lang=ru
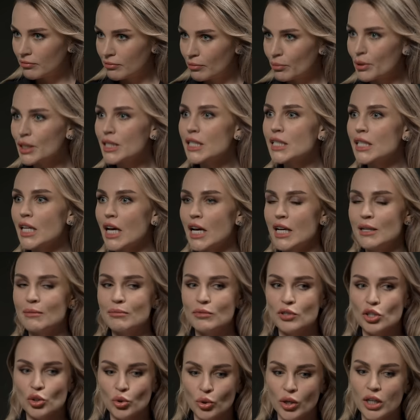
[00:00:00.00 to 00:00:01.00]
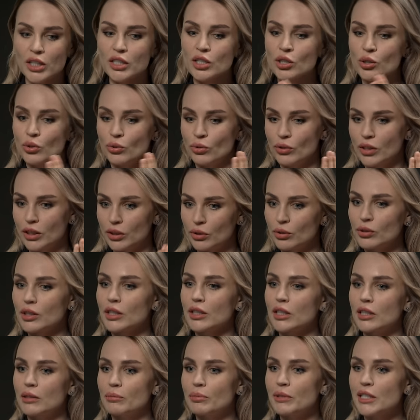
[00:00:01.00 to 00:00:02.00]
мы знаем ситуацию,
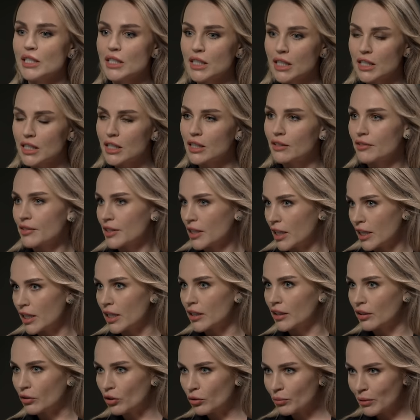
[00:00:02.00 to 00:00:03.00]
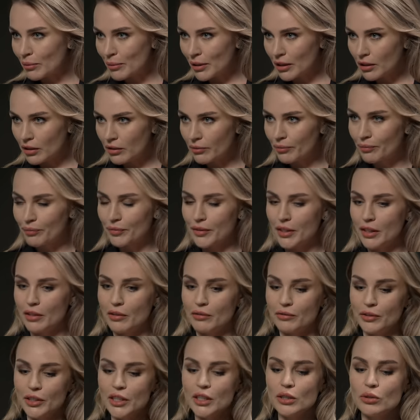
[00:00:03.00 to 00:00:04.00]
которая происходила в стране на тот момент.
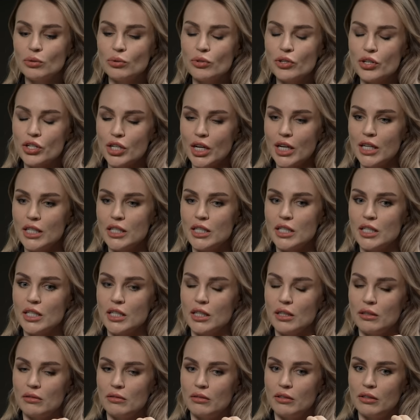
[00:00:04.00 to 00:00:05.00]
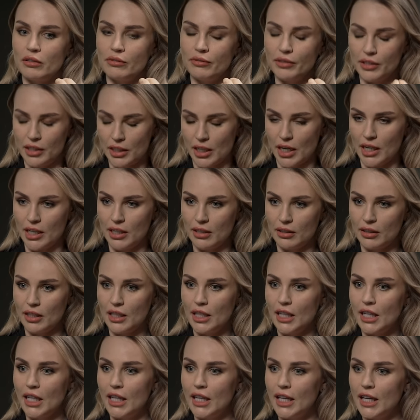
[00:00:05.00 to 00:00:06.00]
Вы уезжаете в Израиль.
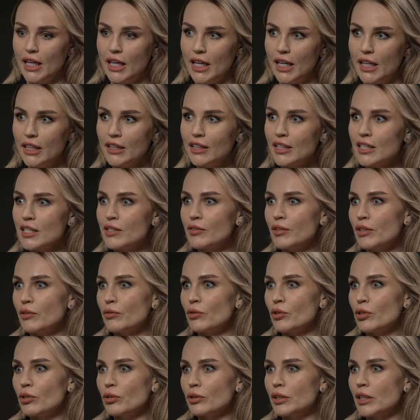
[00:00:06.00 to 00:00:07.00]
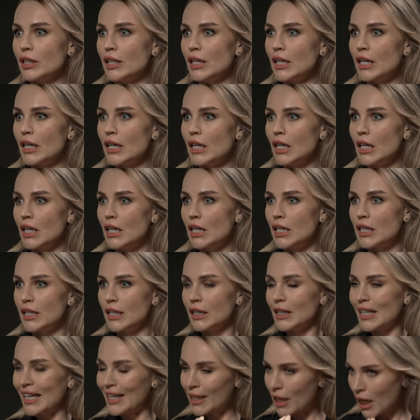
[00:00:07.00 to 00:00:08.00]
Это своего рода
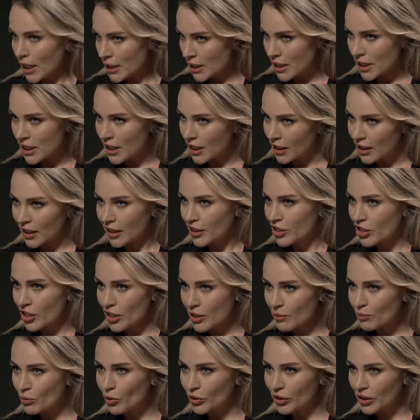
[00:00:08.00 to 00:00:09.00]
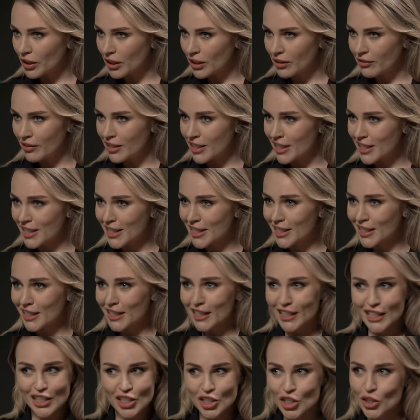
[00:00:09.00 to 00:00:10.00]
релокация, как сейчас модно говорить?
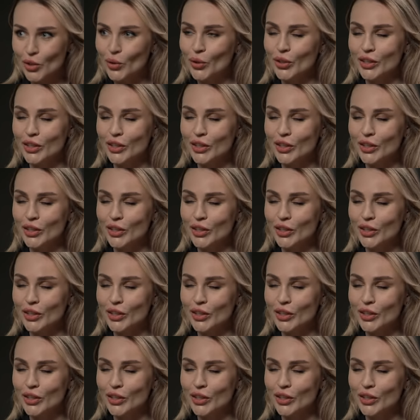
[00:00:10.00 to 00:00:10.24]
Или что